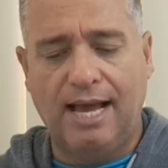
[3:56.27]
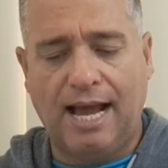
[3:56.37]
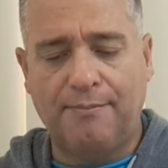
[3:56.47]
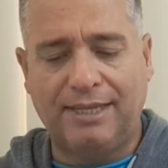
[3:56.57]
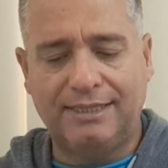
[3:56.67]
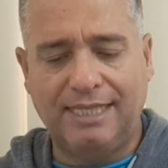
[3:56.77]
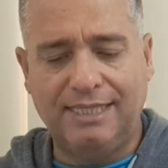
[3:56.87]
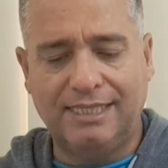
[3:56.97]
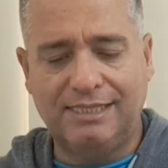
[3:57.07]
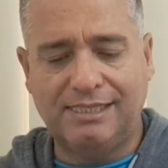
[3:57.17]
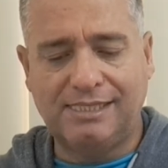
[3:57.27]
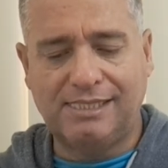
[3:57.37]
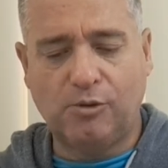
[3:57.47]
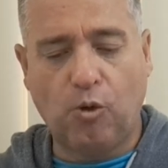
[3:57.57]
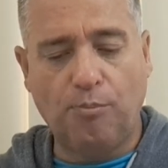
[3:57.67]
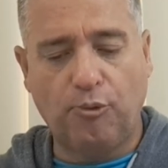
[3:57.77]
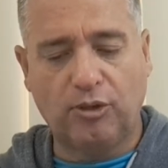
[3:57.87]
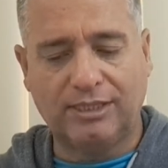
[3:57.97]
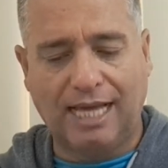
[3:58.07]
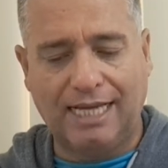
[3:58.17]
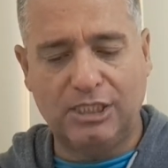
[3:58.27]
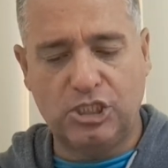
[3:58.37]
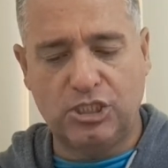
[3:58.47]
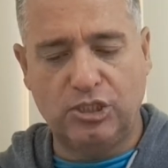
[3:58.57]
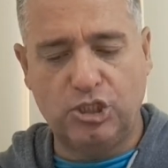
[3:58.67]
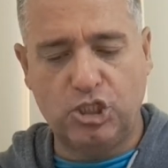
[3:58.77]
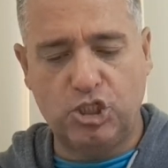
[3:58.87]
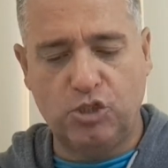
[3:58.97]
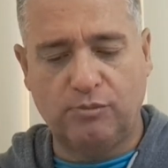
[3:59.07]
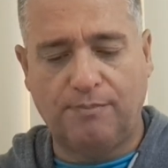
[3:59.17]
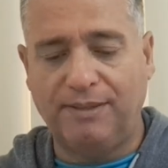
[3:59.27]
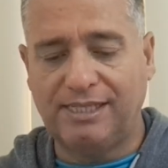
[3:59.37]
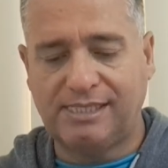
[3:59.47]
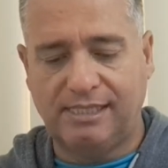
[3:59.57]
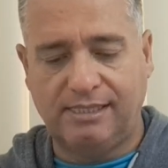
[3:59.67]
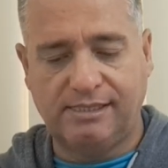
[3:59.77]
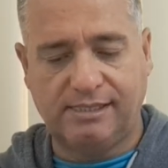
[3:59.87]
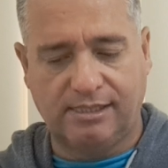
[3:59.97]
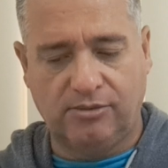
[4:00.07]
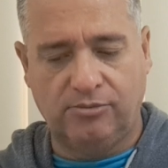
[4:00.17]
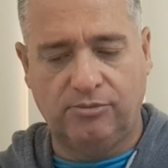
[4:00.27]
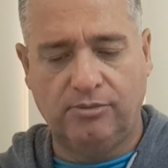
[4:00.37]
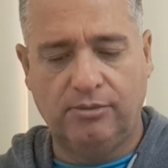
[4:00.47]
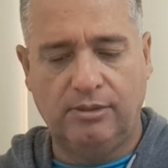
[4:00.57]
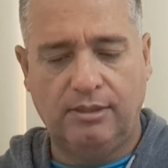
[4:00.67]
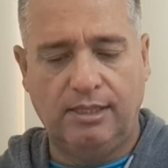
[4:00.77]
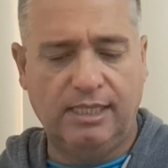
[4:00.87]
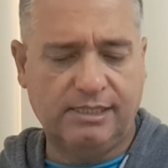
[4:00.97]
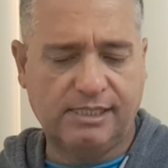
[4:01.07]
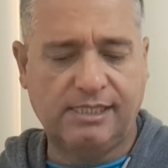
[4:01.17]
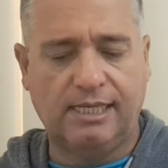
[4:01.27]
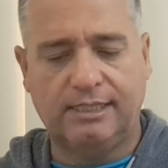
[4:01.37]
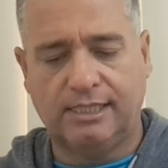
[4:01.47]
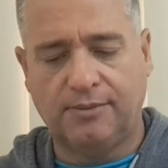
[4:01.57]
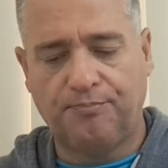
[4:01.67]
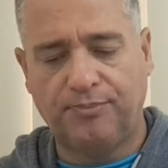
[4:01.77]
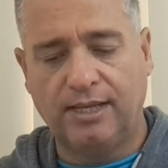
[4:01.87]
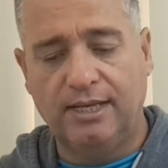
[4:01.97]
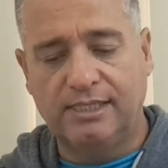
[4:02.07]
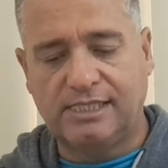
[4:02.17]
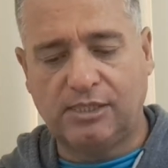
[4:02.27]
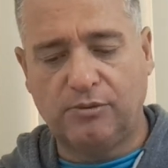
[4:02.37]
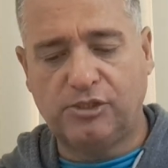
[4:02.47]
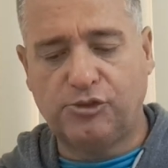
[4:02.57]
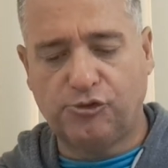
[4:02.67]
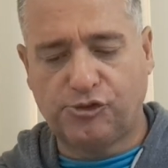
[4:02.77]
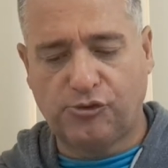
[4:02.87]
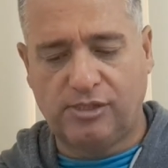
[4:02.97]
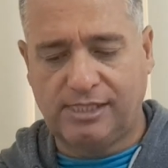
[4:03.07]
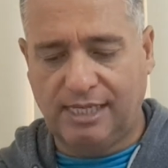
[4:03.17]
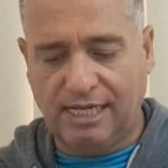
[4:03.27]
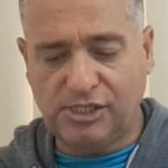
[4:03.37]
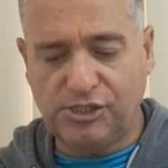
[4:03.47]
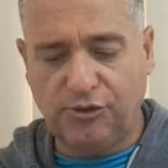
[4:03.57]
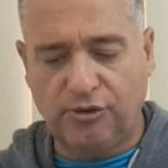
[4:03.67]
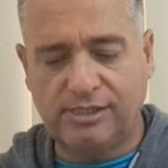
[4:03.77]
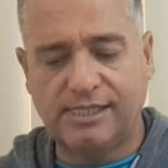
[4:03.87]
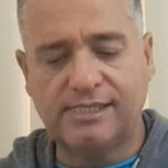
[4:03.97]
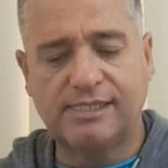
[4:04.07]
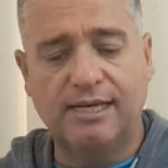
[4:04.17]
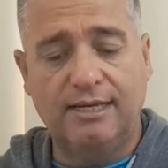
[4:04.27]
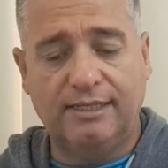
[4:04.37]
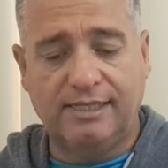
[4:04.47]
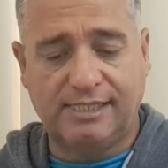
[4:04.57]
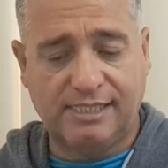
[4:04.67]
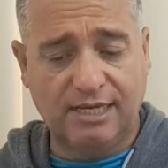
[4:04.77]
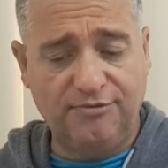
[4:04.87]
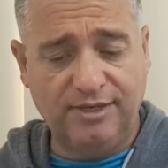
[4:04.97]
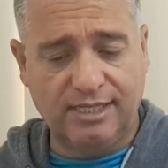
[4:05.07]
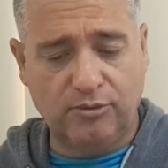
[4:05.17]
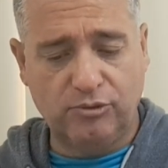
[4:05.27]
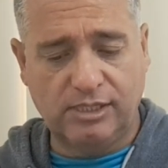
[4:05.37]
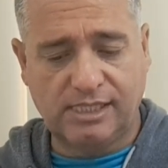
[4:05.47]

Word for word: a maneira de se comportar diante de uma perseguição, etc. São instruções graciosas que servirão de